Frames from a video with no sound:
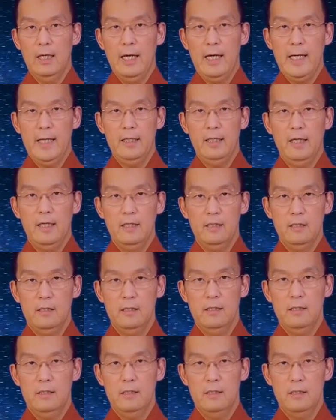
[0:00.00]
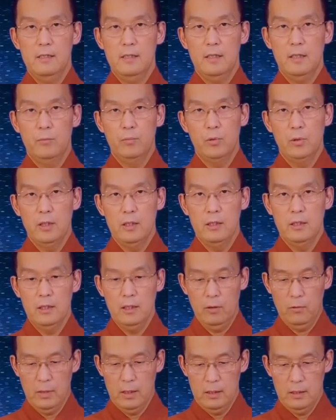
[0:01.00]
爱他甚至的这个菩提心
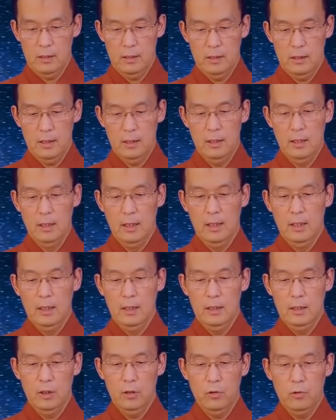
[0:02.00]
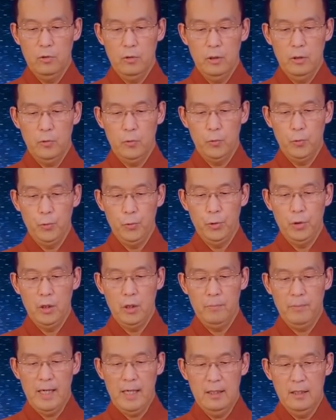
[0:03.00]
的关系呢，你又会无余
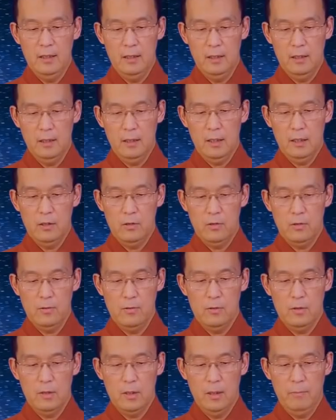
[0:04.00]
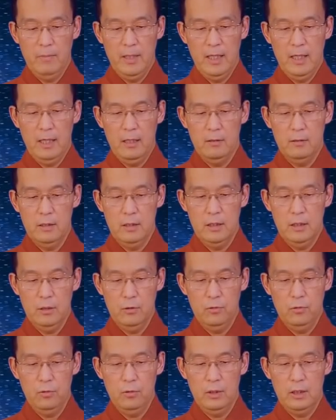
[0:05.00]
的把你得到的种种的美好
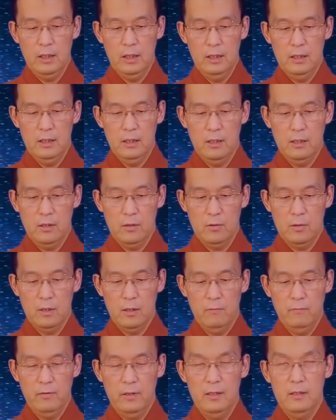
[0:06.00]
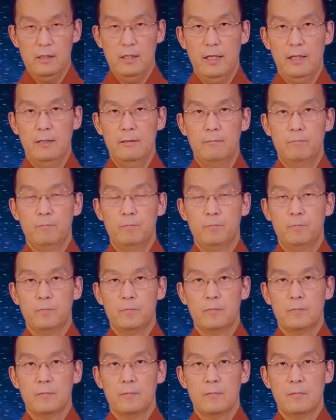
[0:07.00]
继续跟一切众生分享，
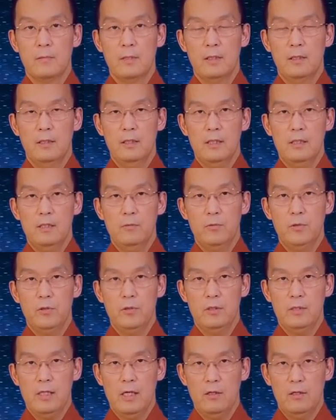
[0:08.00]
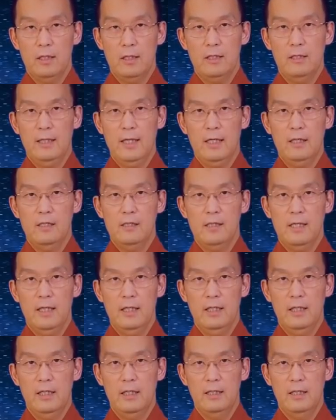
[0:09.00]
那是不是就造了更大的
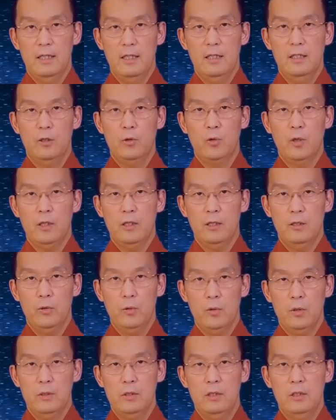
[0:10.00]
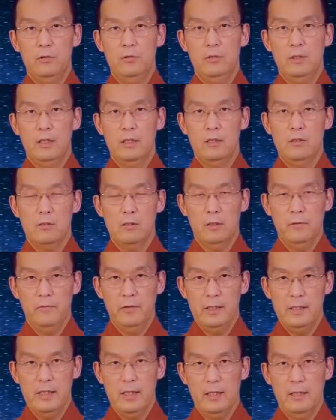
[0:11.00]
善业，乐果更多，继续跟众生
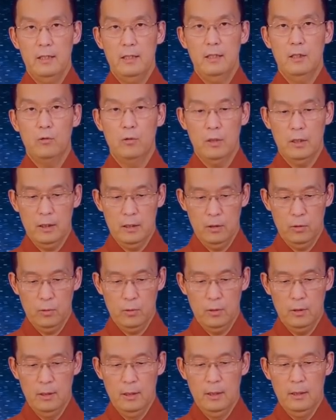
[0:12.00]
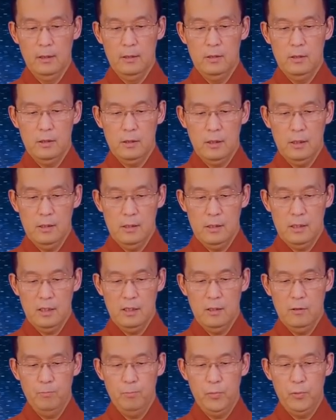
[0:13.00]
分享，乐果更多，生
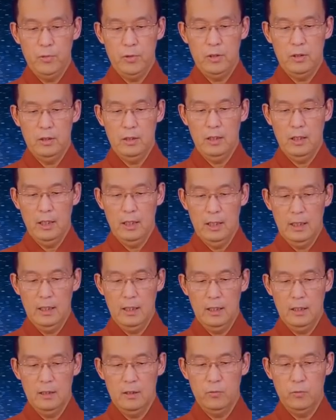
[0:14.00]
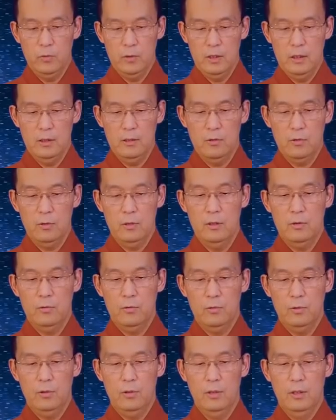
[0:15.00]
生不息，利乐无尽。所以
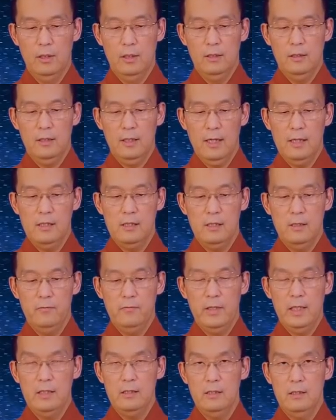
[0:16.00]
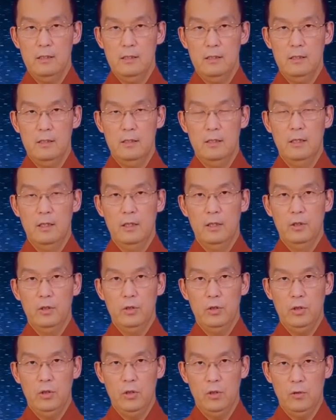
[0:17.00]
说大圣发心是
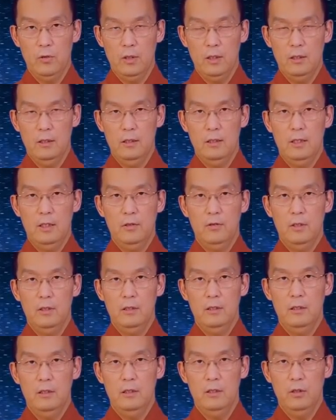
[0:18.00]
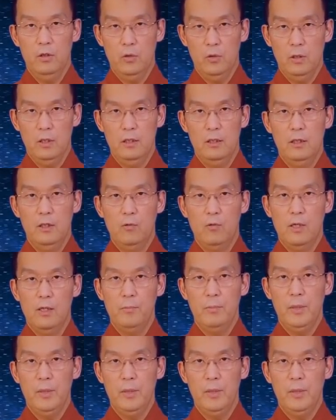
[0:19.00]
永恒的能源体，永恒的光